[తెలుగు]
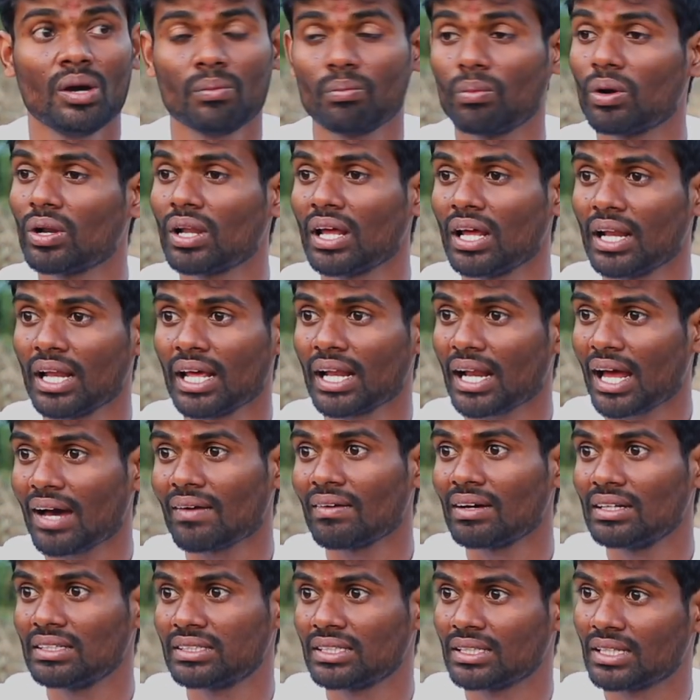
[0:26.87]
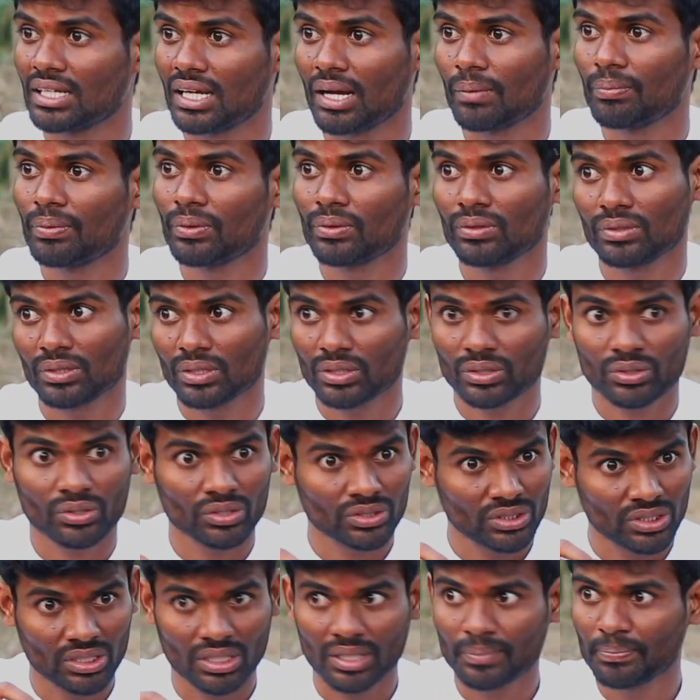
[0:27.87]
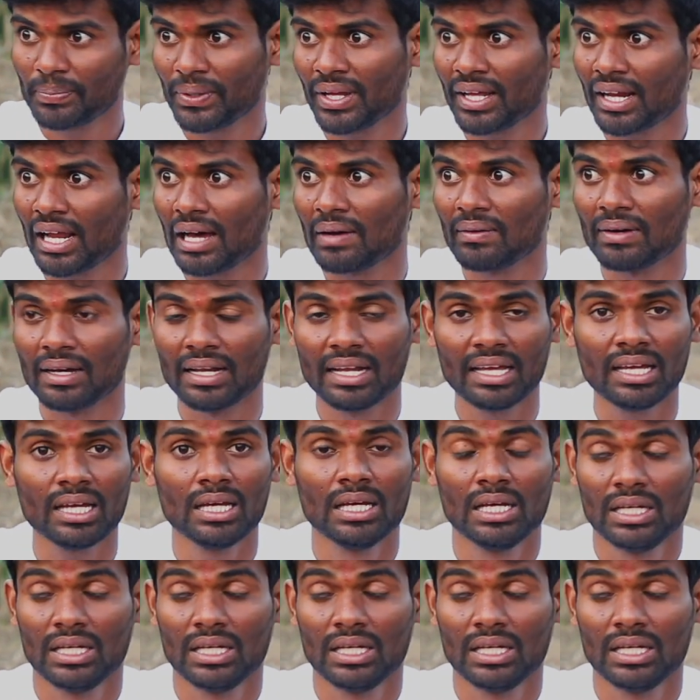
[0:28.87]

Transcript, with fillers: మొన్ననే రావాల్సింది కప్పు కొట్టుకొచ్చినప్పుడే రావాలి